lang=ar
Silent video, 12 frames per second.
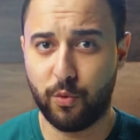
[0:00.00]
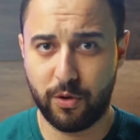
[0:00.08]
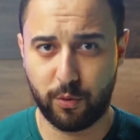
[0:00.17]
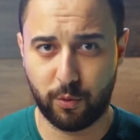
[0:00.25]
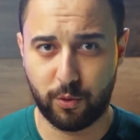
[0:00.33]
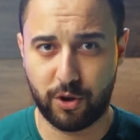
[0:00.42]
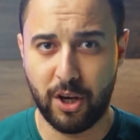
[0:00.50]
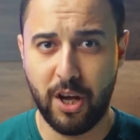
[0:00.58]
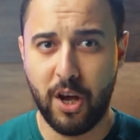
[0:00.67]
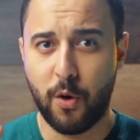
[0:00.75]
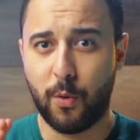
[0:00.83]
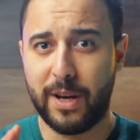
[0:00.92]
والرتوش،
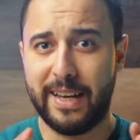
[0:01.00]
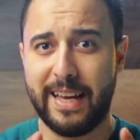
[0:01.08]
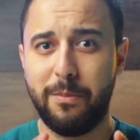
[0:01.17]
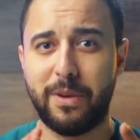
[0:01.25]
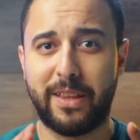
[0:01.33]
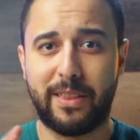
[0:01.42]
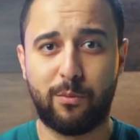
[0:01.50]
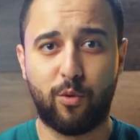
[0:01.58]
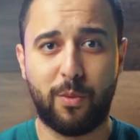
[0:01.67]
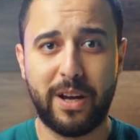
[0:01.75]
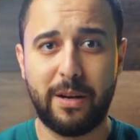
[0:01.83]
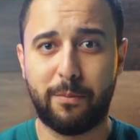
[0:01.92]
وللعلم إن
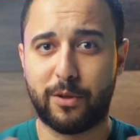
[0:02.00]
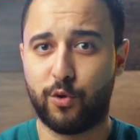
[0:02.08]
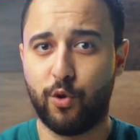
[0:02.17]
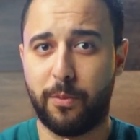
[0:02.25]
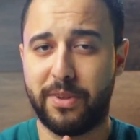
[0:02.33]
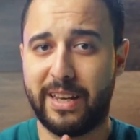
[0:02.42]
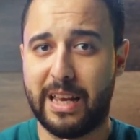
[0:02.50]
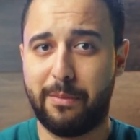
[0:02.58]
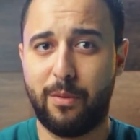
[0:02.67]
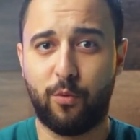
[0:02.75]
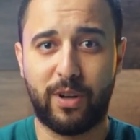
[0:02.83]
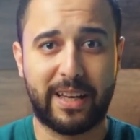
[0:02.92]
الموبايل مصنوع من
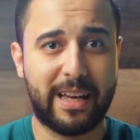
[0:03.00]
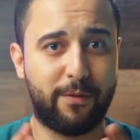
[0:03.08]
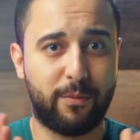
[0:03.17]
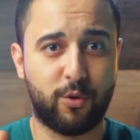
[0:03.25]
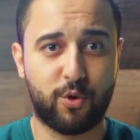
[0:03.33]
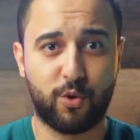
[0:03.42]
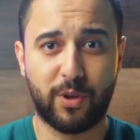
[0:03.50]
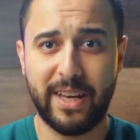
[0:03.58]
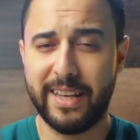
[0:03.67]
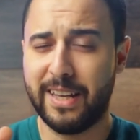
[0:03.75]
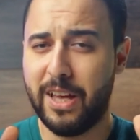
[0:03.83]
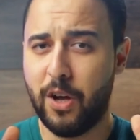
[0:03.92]
الأمام والخلف من
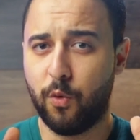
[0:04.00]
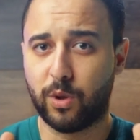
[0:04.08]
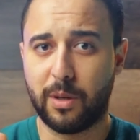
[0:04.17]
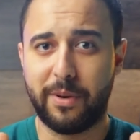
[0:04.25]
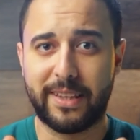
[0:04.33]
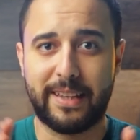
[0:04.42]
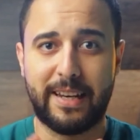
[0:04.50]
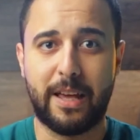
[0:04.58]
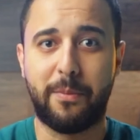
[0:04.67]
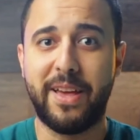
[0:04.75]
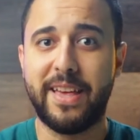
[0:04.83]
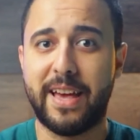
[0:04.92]
الزجاج وطبقه
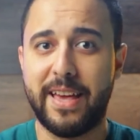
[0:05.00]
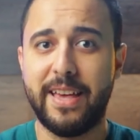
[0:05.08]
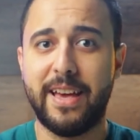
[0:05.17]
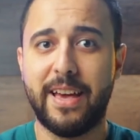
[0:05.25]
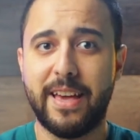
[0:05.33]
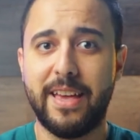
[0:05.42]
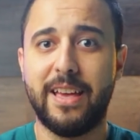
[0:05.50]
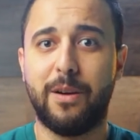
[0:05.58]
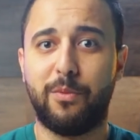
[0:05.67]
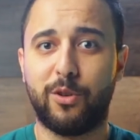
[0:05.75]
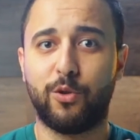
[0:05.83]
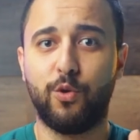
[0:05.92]
الحمايه هي هي
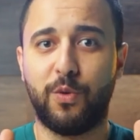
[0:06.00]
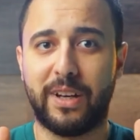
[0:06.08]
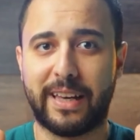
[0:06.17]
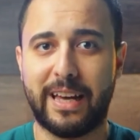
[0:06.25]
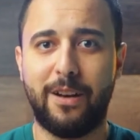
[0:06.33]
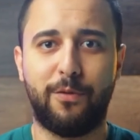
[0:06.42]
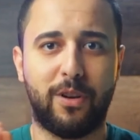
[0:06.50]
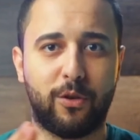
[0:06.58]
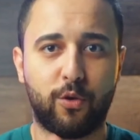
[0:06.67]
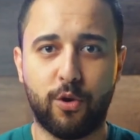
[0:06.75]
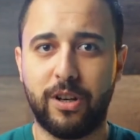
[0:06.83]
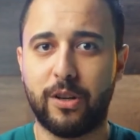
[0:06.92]
برضه في الخلف
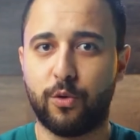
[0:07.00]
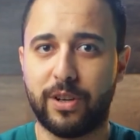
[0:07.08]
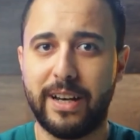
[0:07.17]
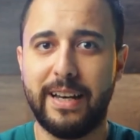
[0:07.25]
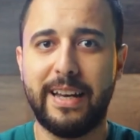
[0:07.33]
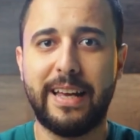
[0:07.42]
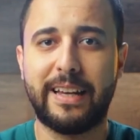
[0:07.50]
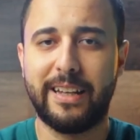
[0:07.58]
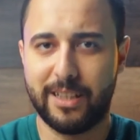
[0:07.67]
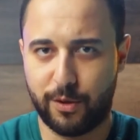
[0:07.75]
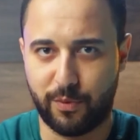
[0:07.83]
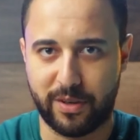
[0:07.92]
الجورنن جوريلا
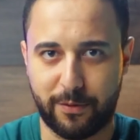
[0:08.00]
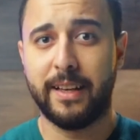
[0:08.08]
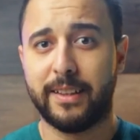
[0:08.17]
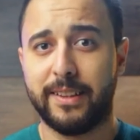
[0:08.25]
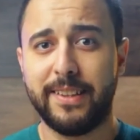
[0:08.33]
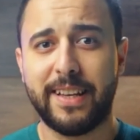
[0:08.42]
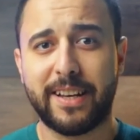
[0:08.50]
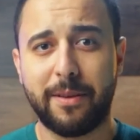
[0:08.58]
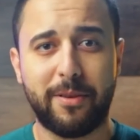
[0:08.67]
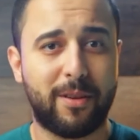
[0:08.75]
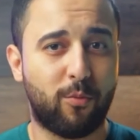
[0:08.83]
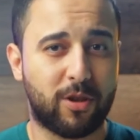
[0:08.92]
جلاس 5 دي
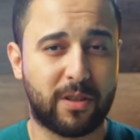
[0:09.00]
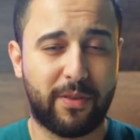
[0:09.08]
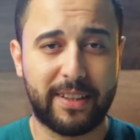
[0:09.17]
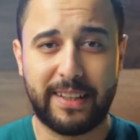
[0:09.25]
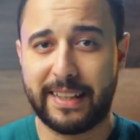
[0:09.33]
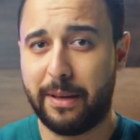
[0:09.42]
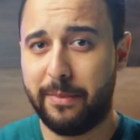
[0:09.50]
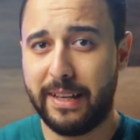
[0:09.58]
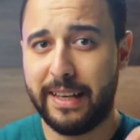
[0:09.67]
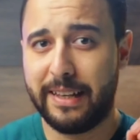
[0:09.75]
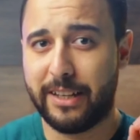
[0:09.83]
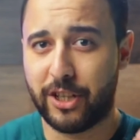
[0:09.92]
تقريبا المواصفات
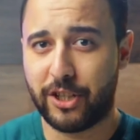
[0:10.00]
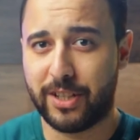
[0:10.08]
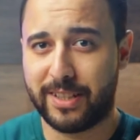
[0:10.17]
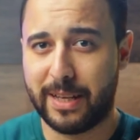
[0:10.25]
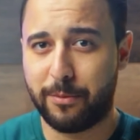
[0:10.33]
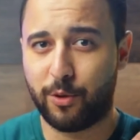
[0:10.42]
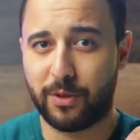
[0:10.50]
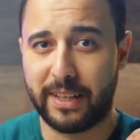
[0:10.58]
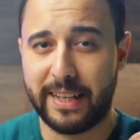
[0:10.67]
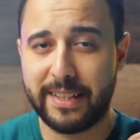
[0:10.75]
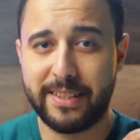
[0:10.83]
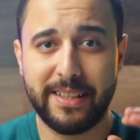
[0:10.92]
الكامله لشاشه سامسونج
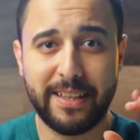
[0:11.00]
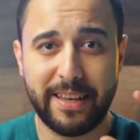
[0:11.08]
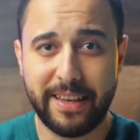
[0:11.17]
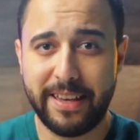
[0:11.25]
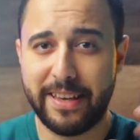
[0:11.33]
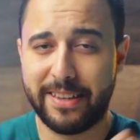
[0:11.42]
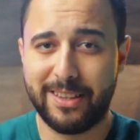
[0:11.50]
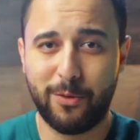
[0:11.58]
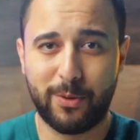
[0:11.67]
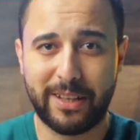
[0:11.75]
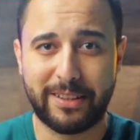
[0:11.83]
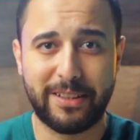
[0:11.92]
جالاكسي
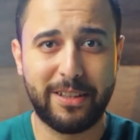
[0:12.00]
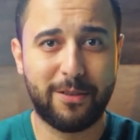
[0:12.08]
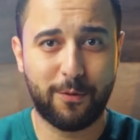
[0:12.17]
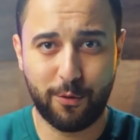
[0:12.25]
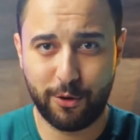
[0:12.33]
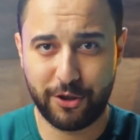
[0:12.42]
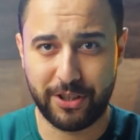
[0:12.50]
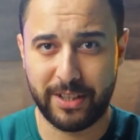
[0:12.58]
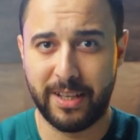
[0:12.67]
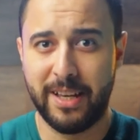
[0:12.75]
A32 4G